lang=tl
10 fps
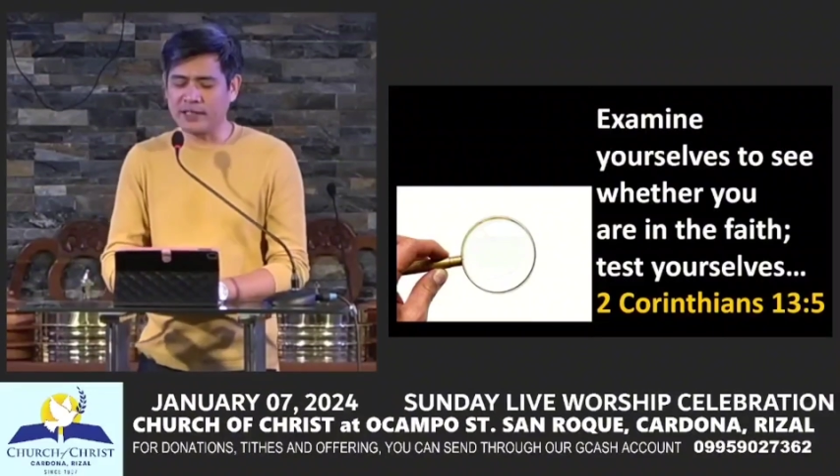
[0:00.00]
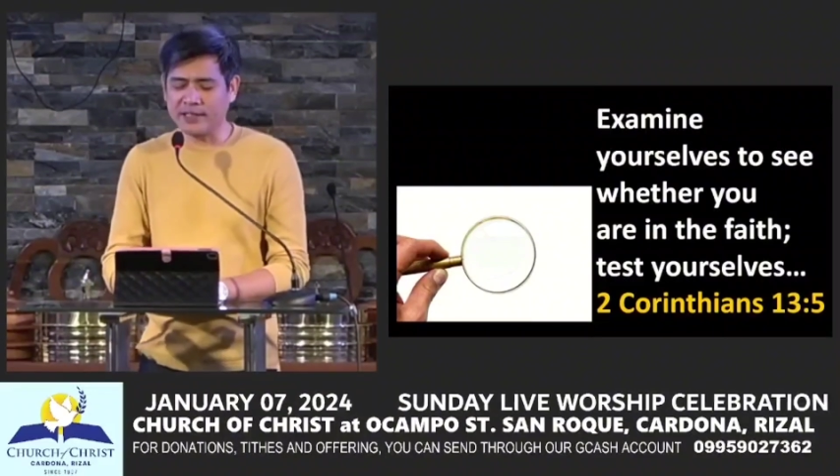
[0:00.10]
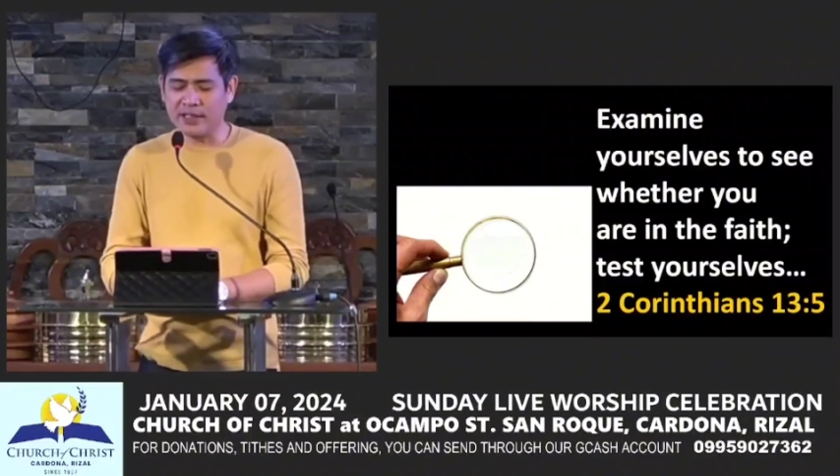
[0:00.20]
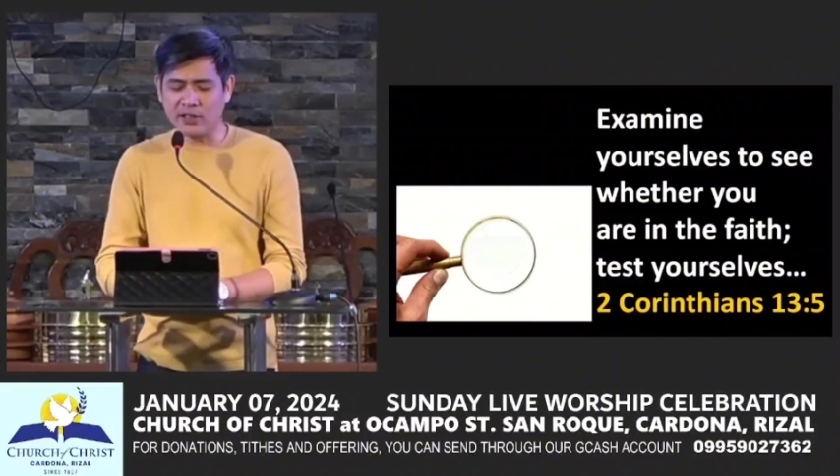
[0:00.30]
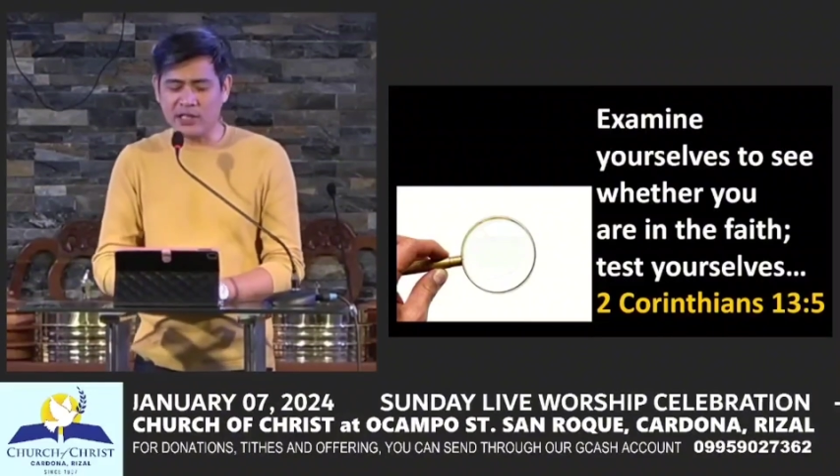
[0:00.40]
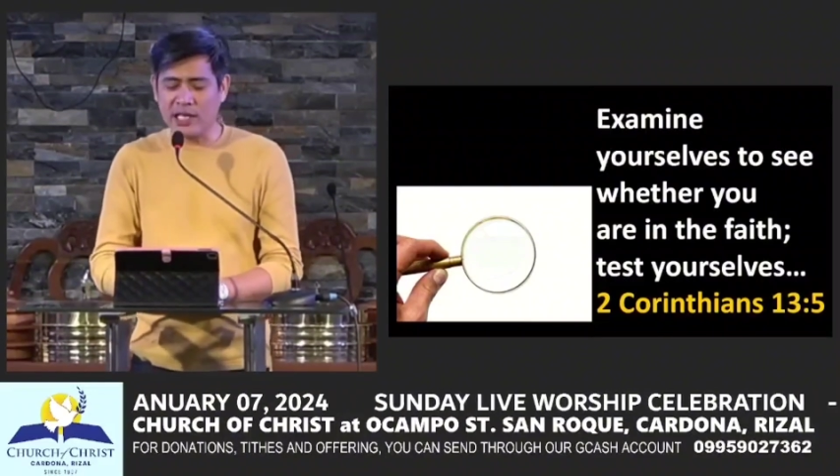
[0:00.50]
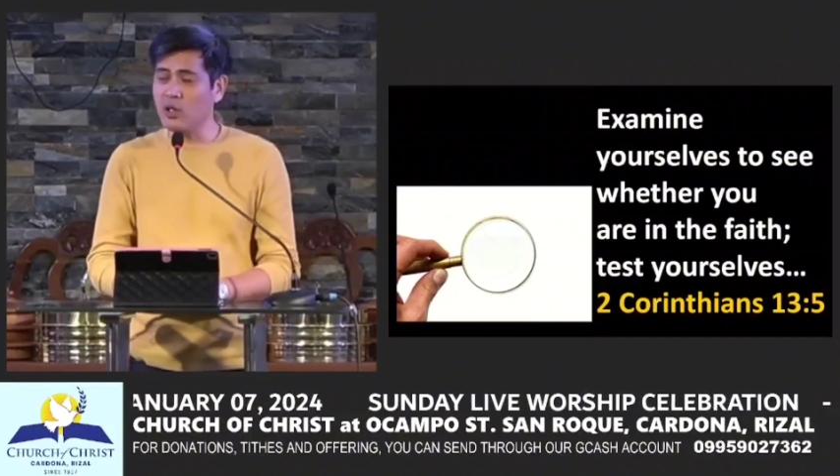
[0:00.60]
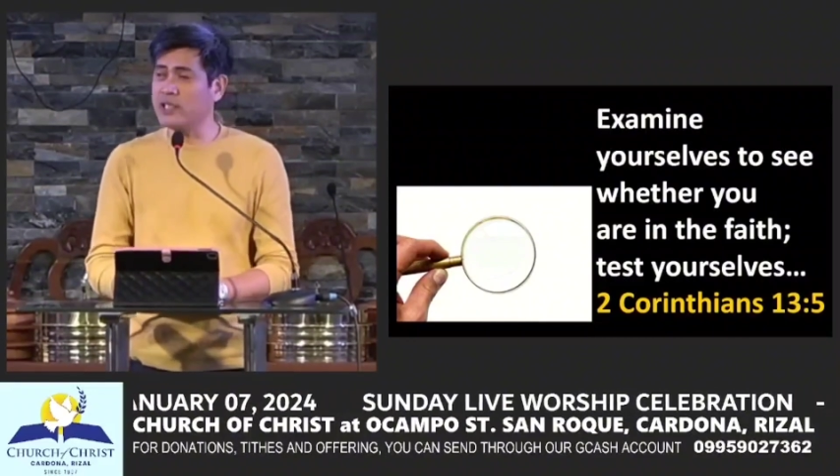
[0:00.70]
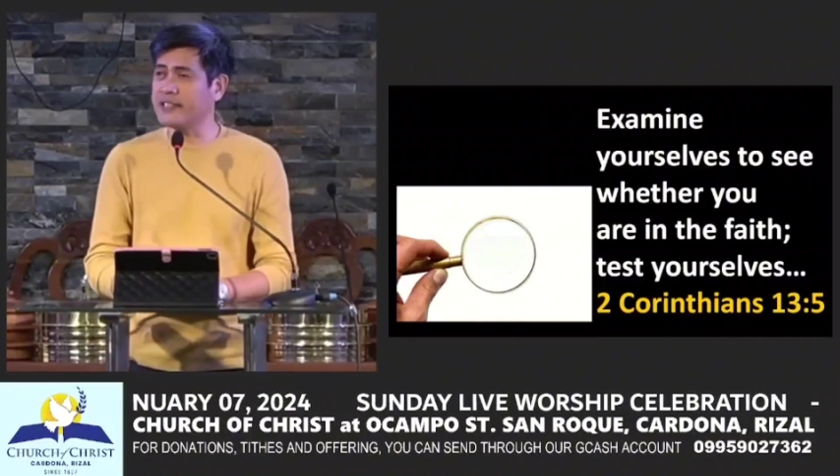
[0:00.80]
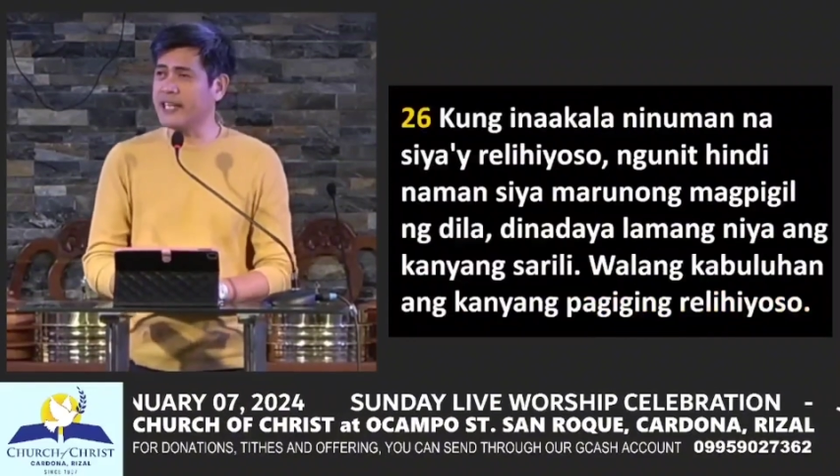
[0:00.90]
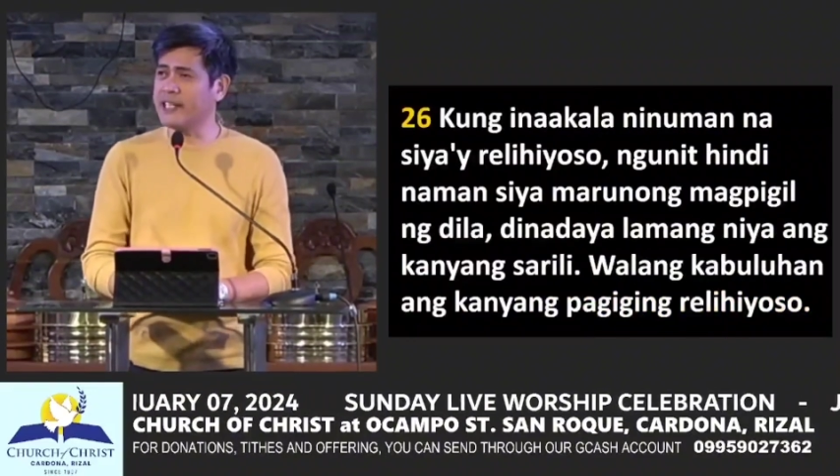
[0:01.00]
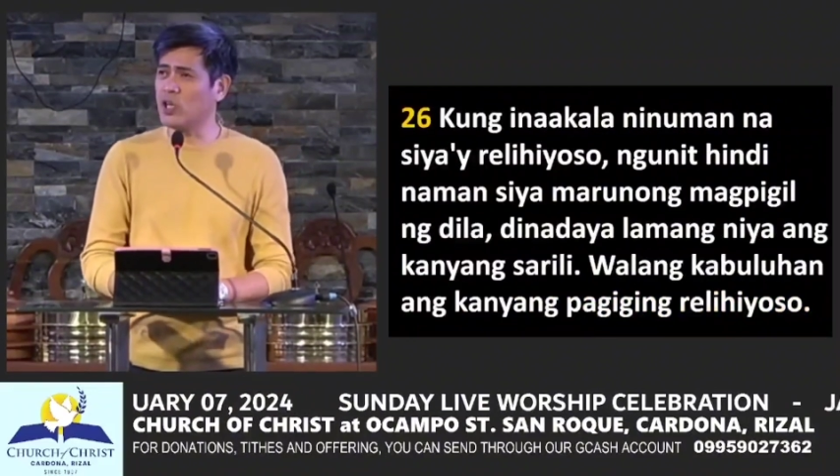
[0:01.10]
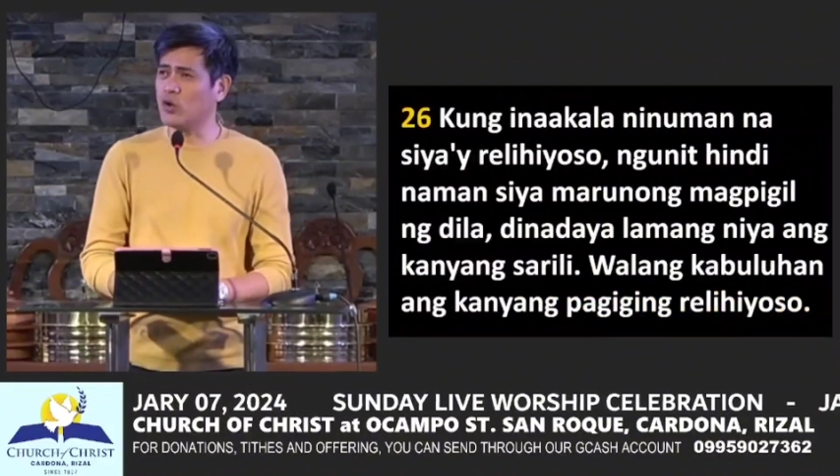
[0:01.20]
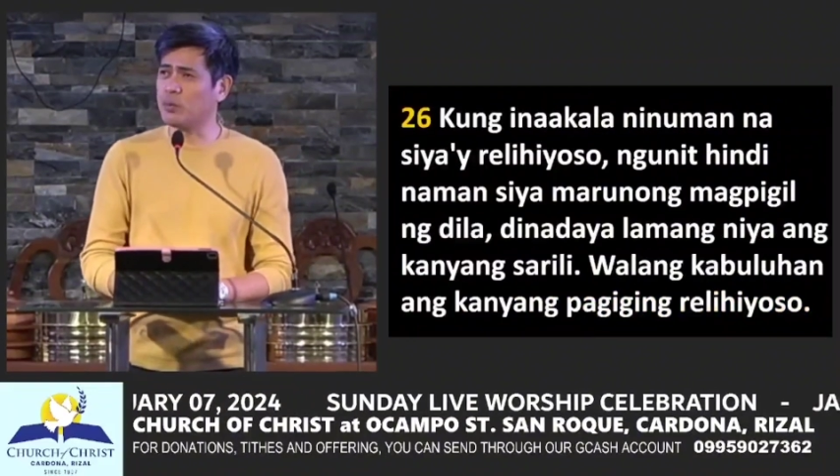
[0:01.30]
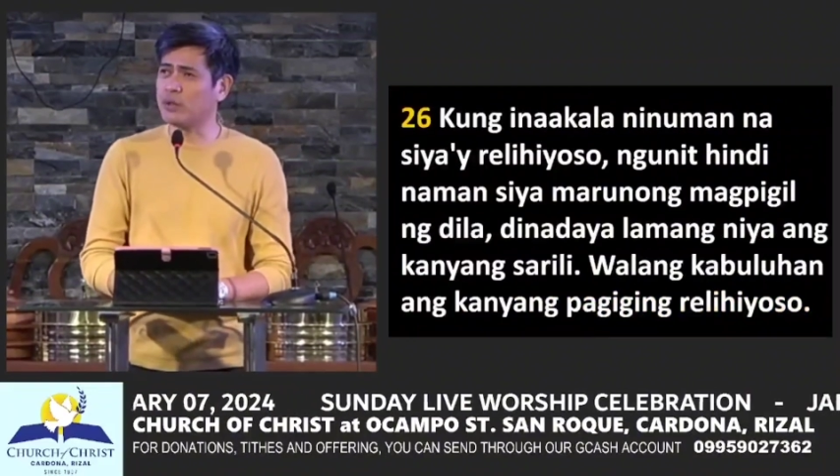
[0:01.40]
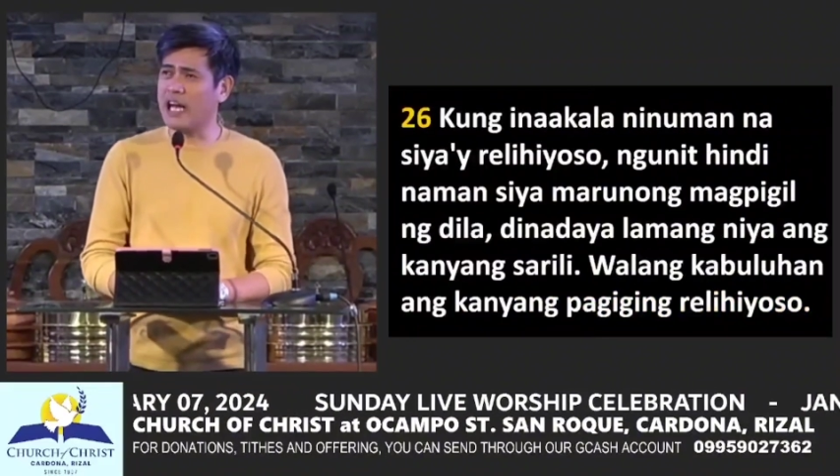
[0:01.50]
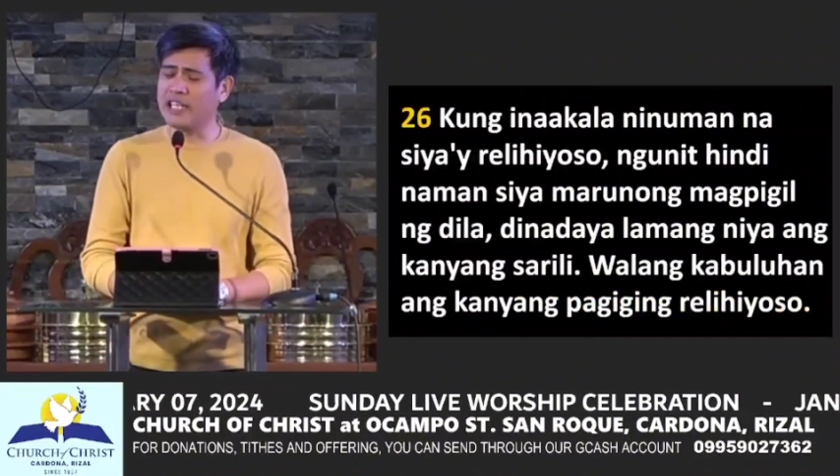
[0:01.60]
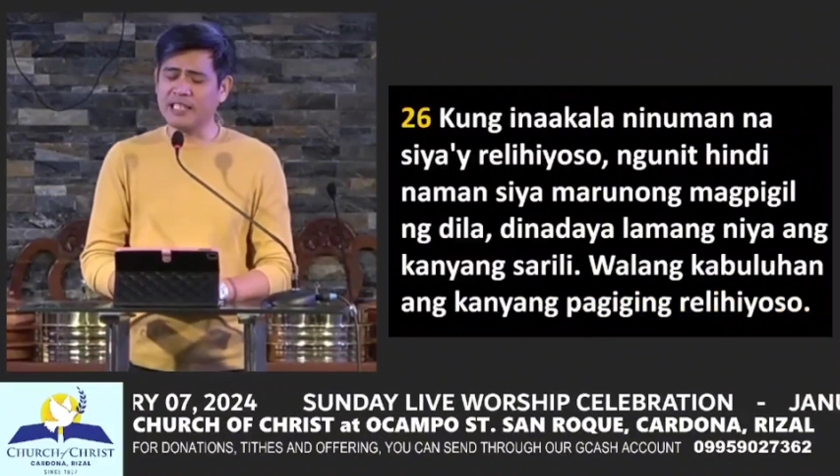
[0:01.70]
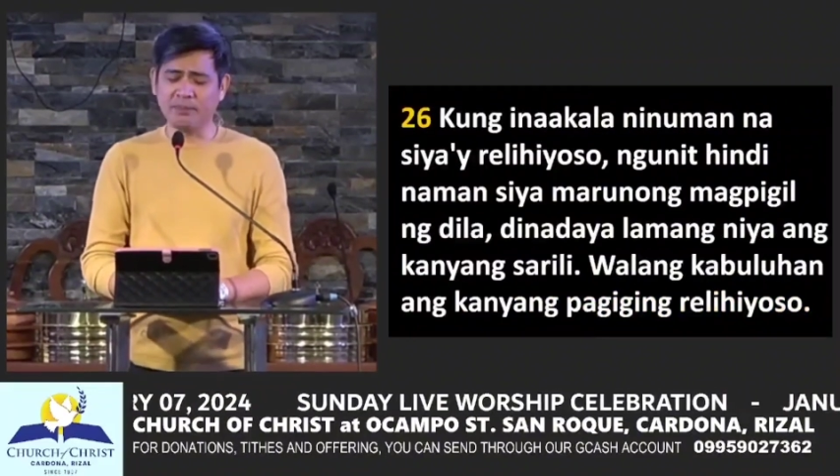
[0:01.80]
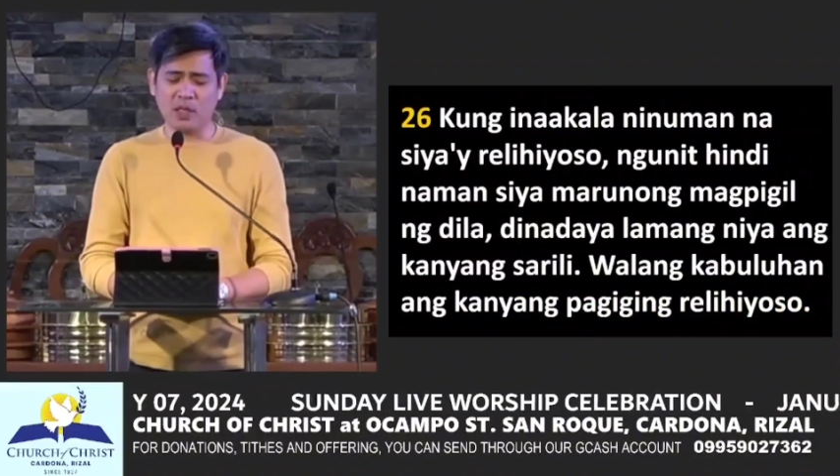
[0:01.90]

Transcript: Santiago 1.26-27,